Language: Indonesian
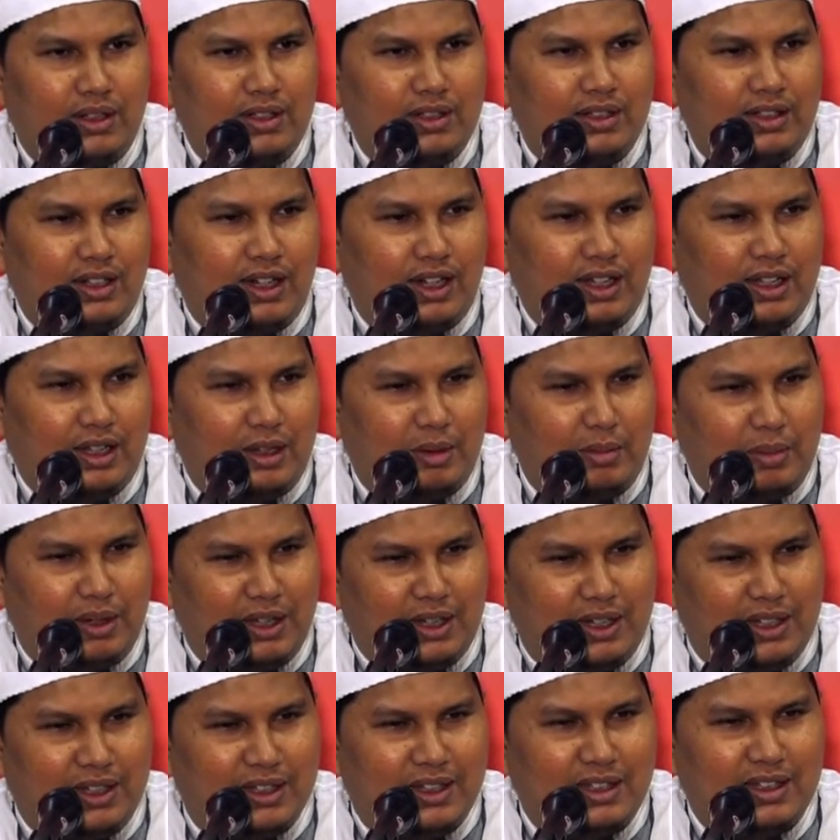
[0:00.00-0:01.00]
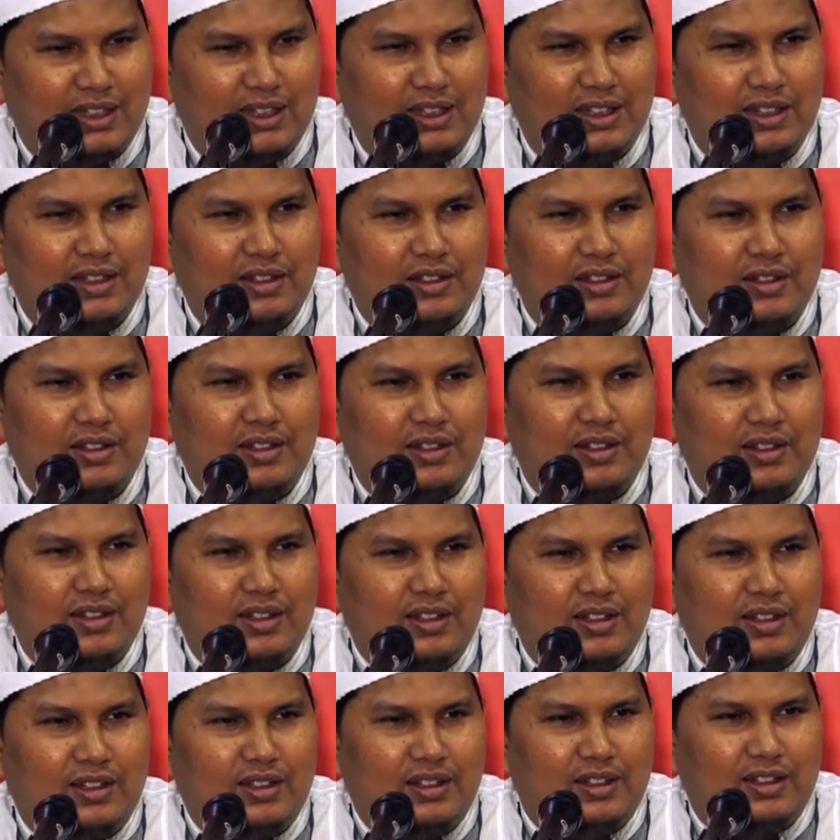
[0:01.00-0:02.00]
yang terakhir banget
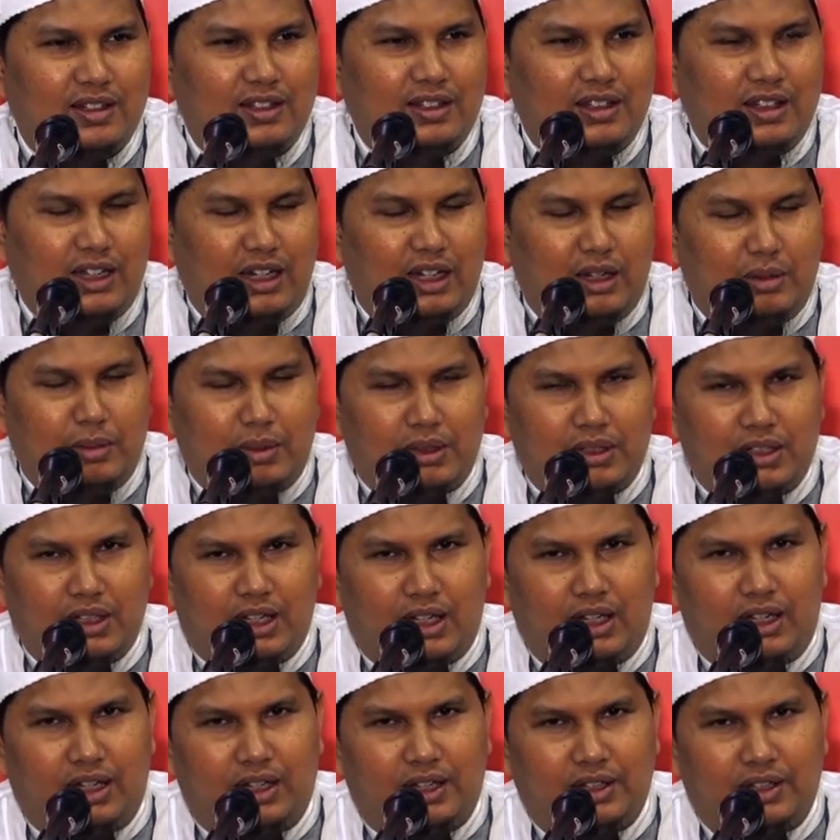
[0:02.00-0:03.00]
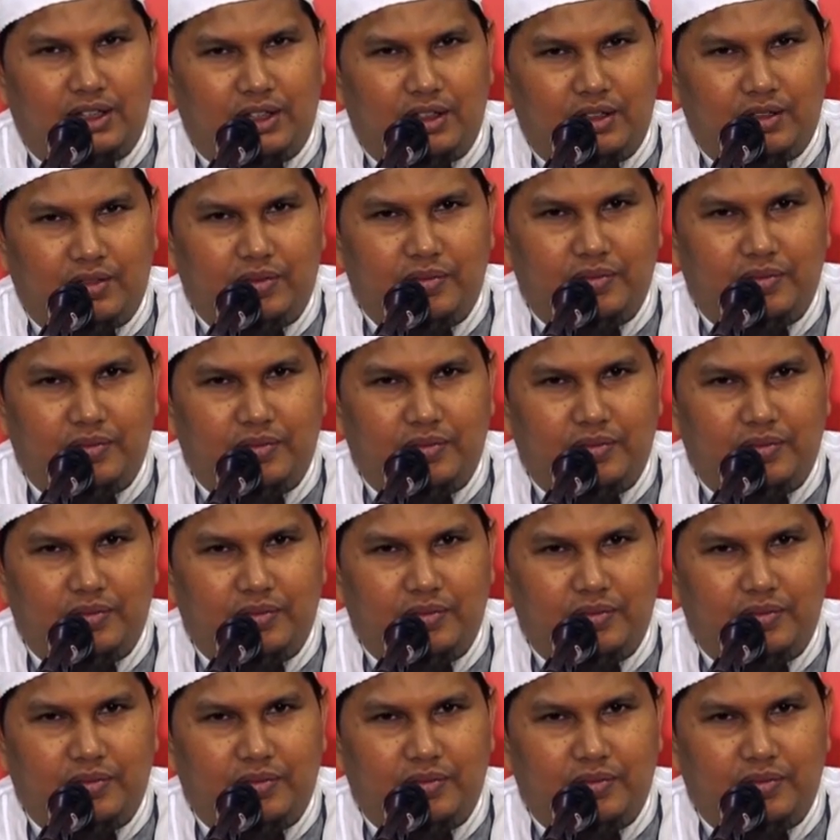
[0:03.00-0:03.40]
nggak ada masalah